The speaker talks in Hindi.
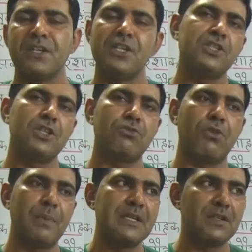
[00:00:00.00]
निश्चित
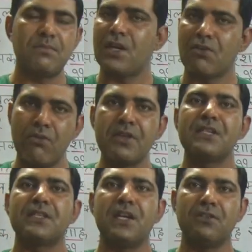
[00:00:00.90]
तौर पे इससे बड़ा कोई
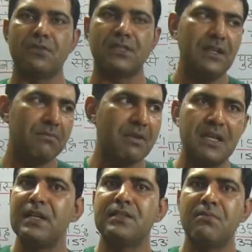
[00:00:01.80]
रिश्ता नहीं होता मेरी
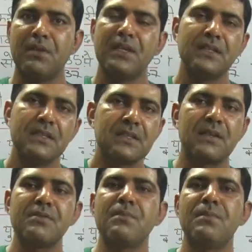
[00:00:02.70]
नज़र में
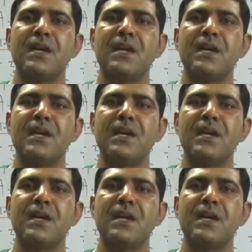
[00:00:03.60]
सबसे बड़ा